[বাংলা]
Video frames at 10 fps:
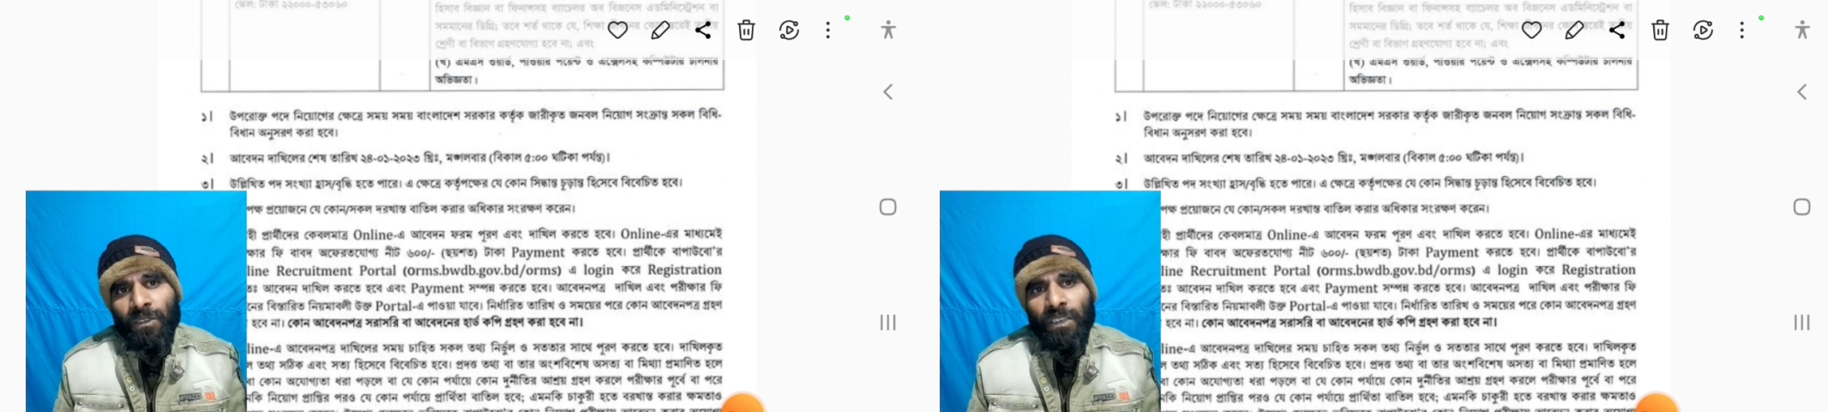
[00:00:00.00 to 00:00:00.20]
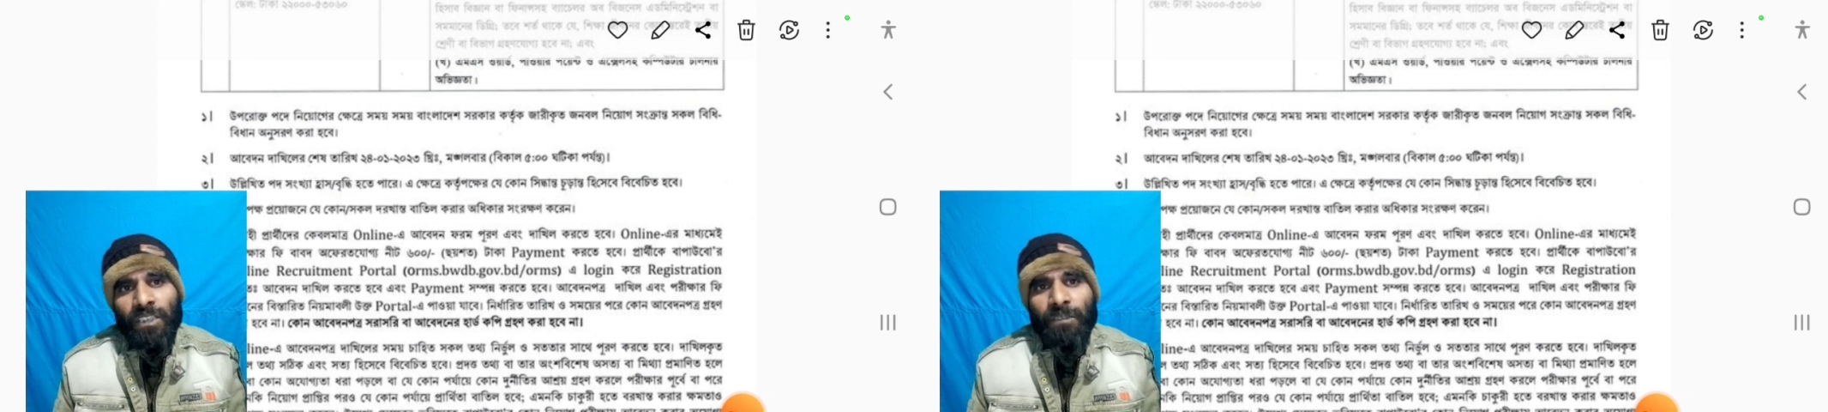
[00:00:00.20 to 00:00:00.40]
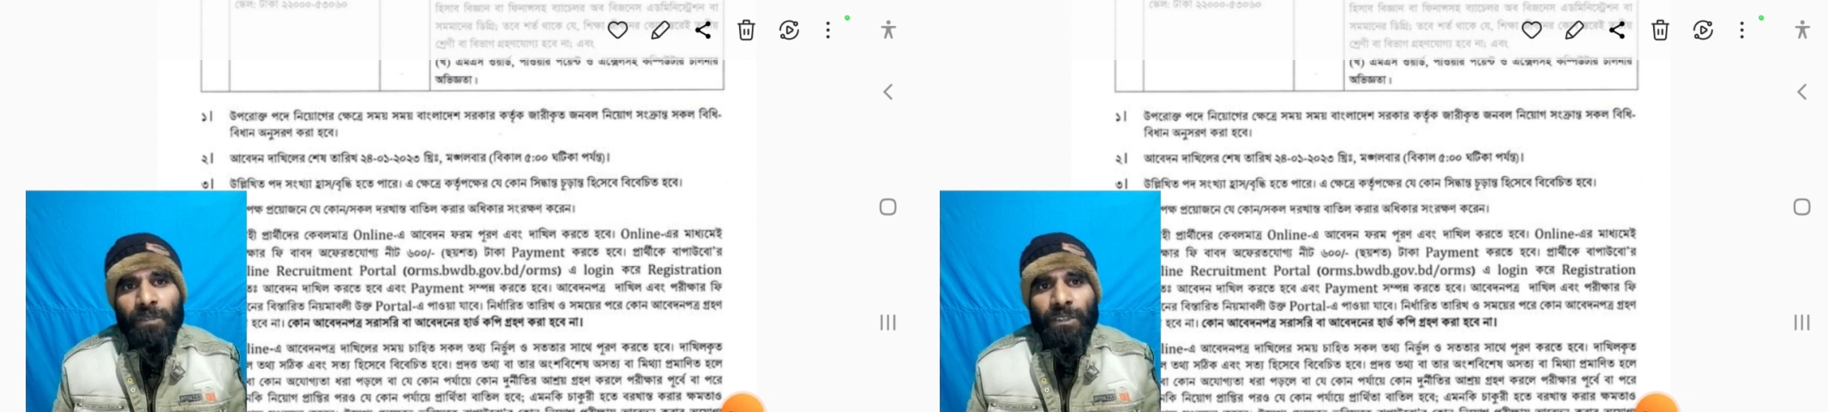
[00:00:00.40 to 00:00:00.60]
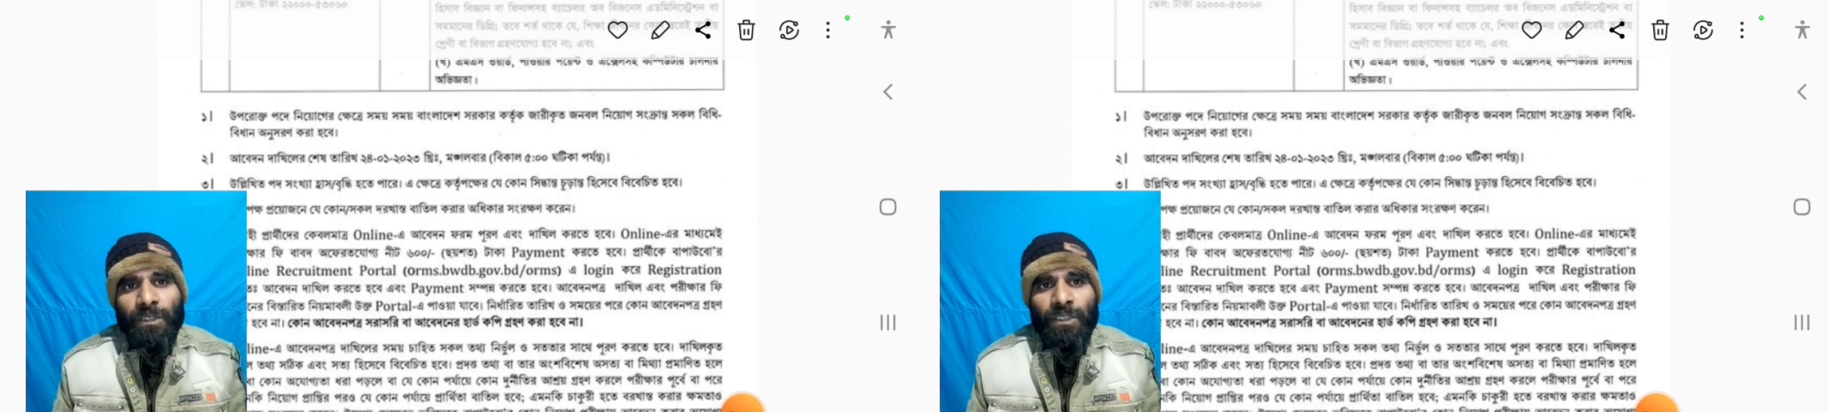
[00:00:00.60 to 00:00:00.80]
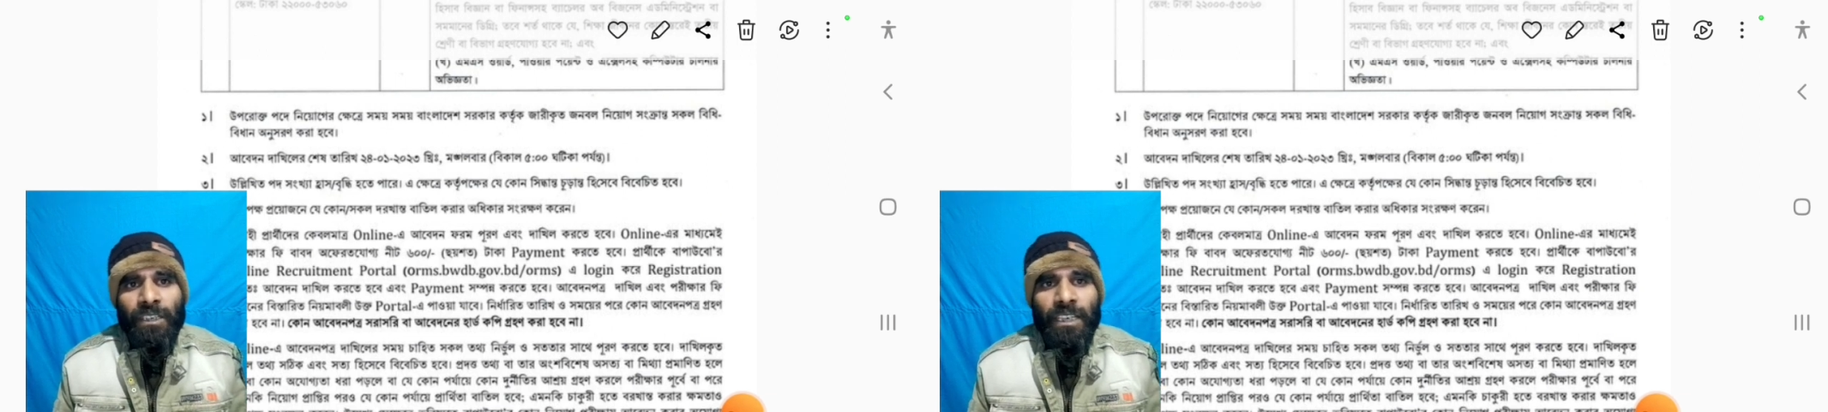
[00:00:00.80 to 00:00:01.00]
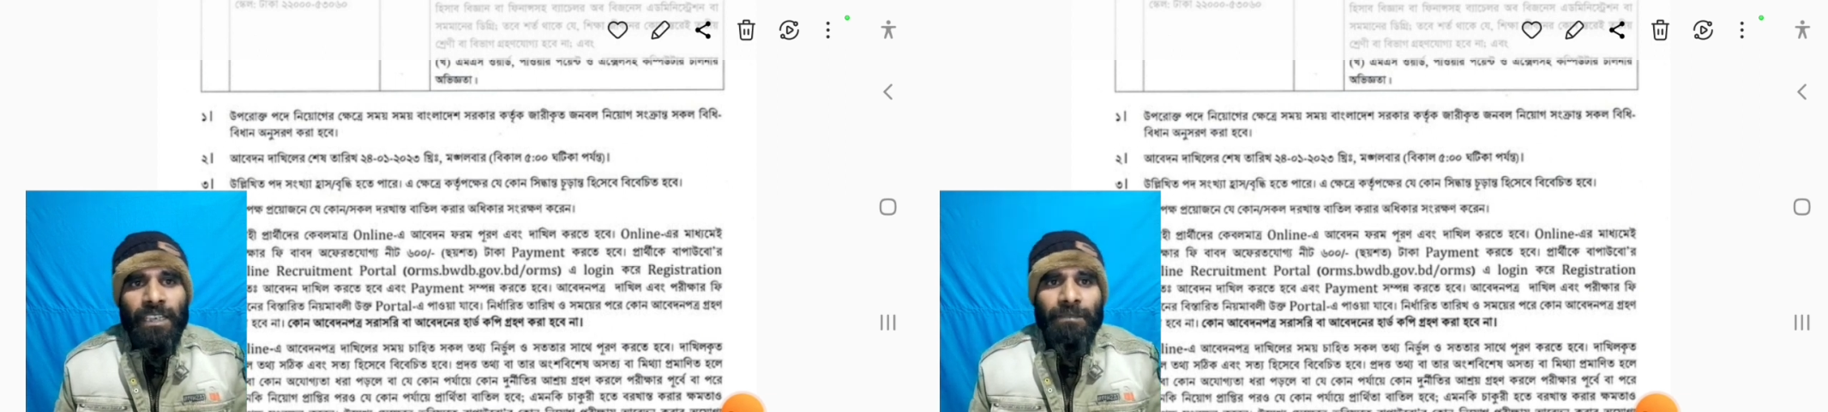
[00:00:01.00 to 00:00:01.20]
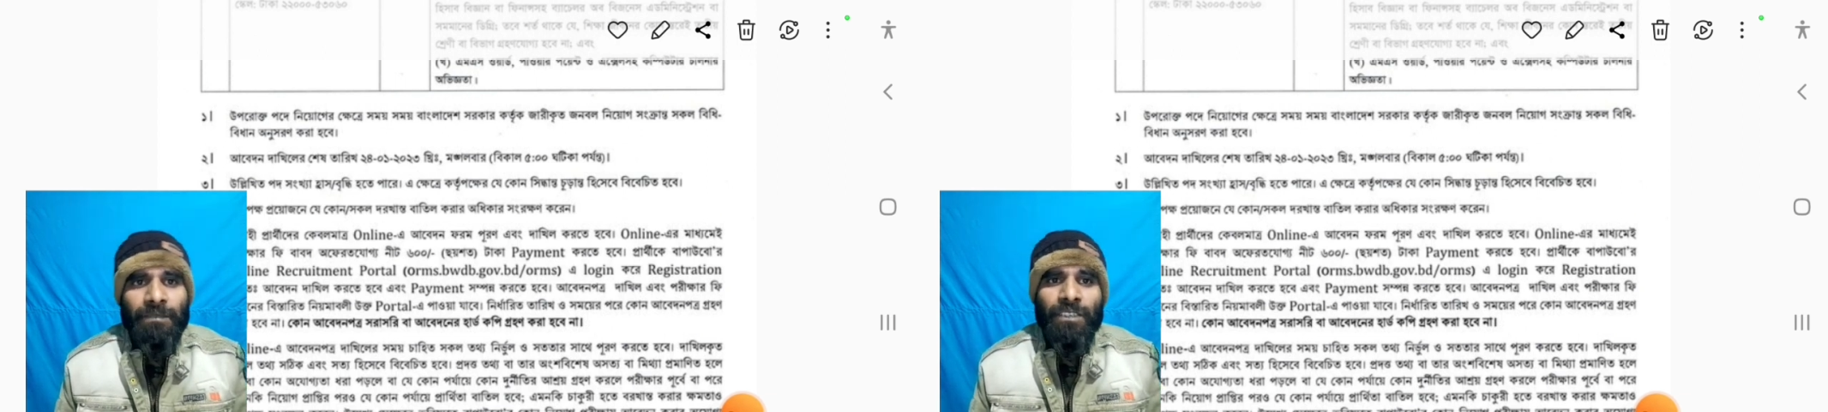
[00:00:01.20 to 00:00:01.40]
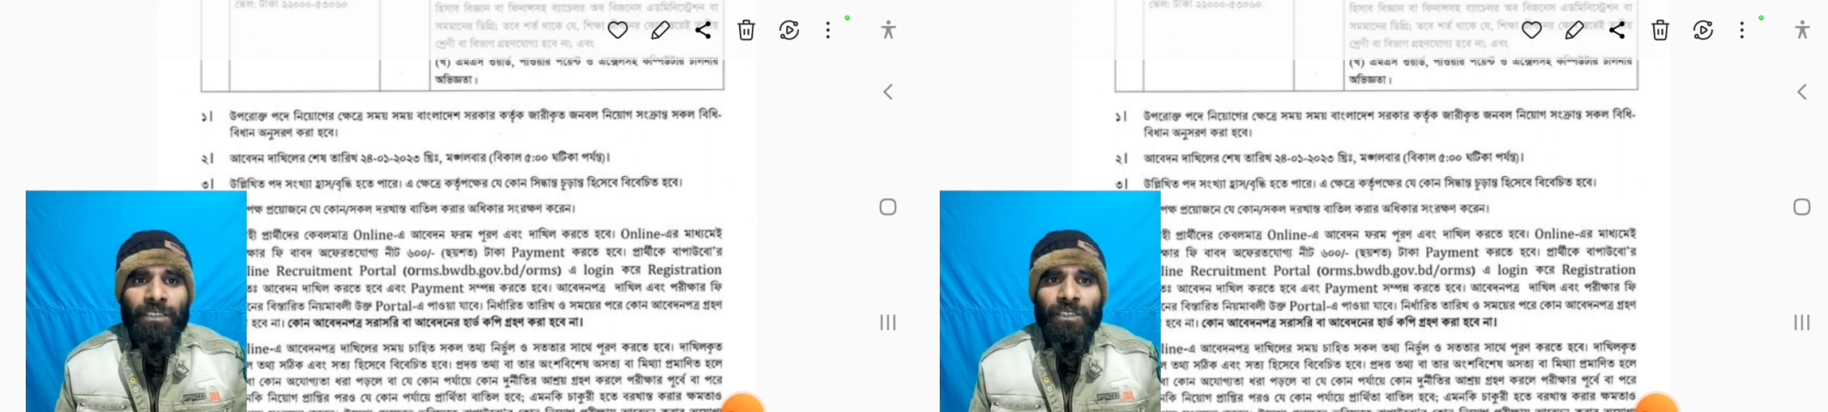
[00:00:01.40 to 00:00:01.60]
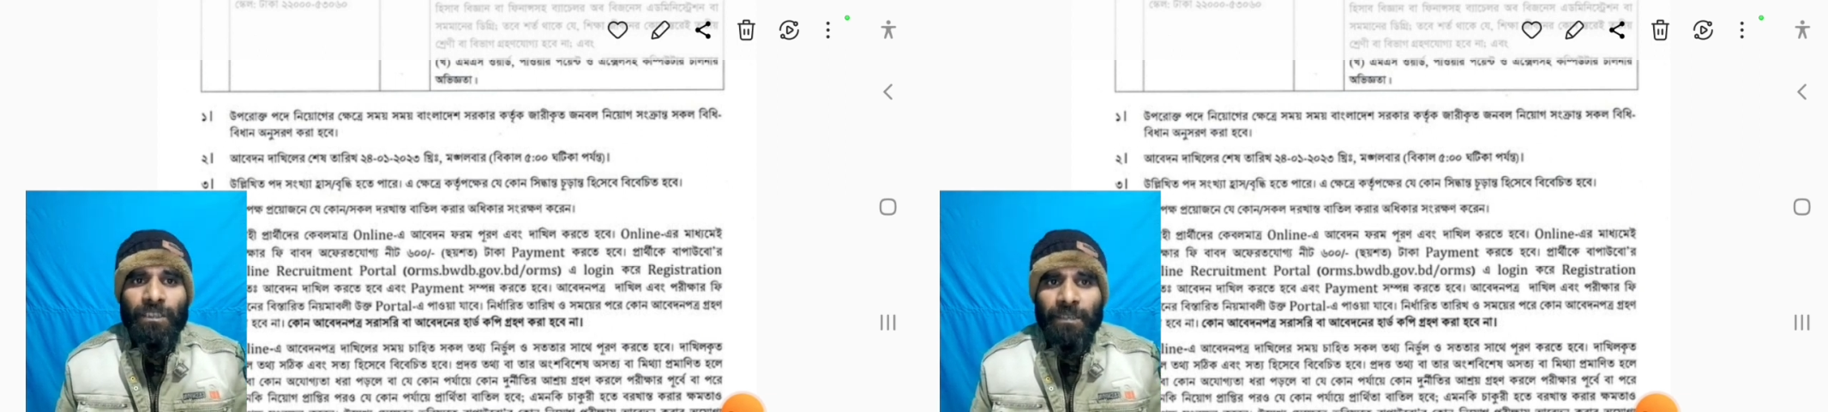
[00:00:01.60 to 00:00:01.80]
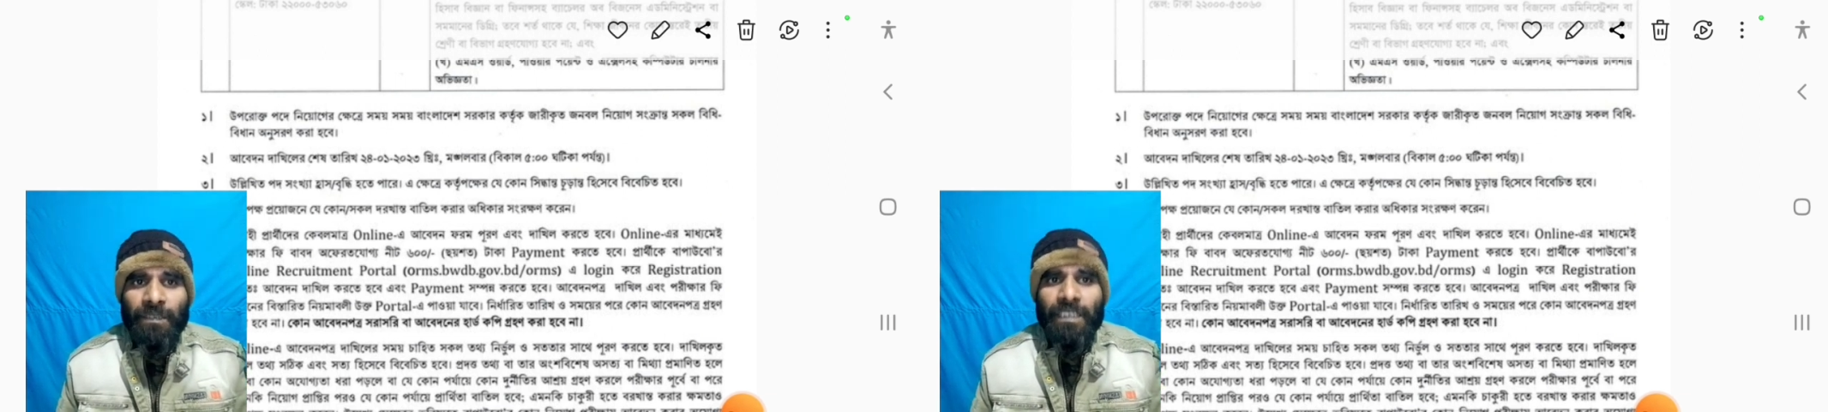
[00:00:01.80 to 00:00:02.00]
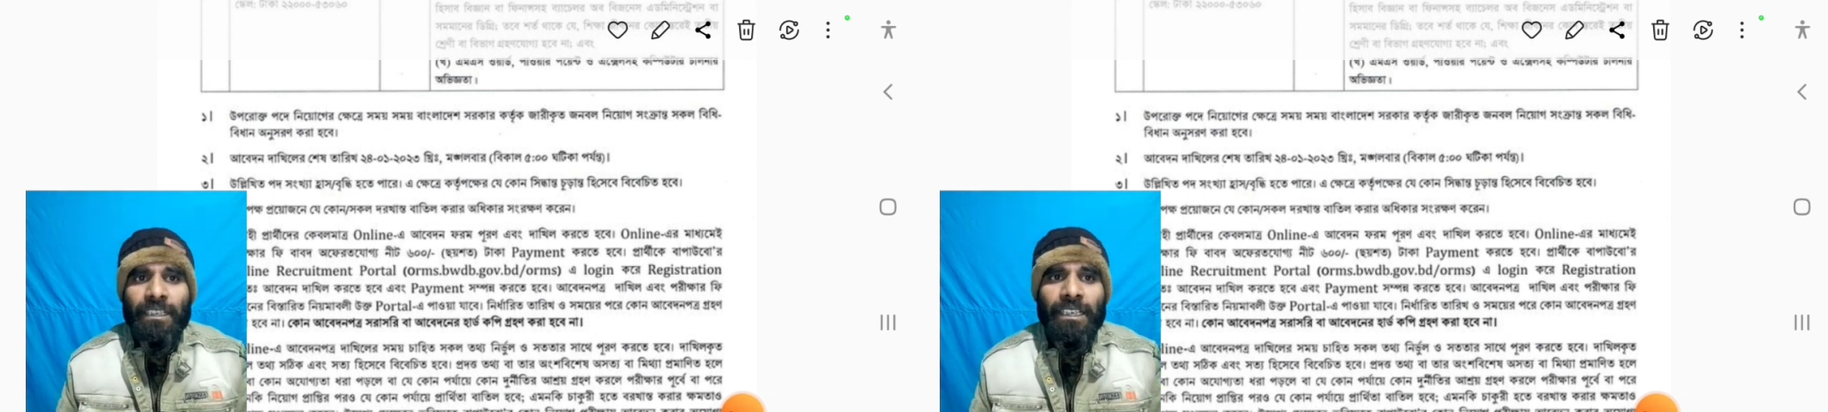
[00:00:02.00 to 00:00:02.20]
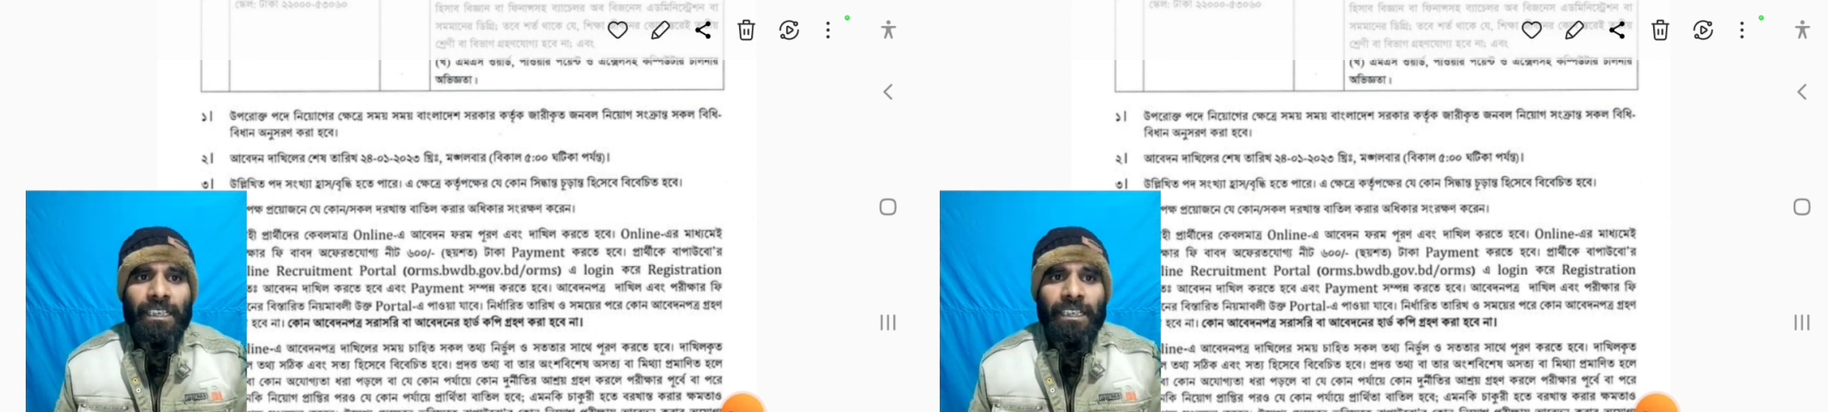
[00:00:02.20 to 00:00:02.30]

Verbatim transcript: উল্লেখিত পদ সংখ্যা হ্রাস বৃদ্ধি হতে পারে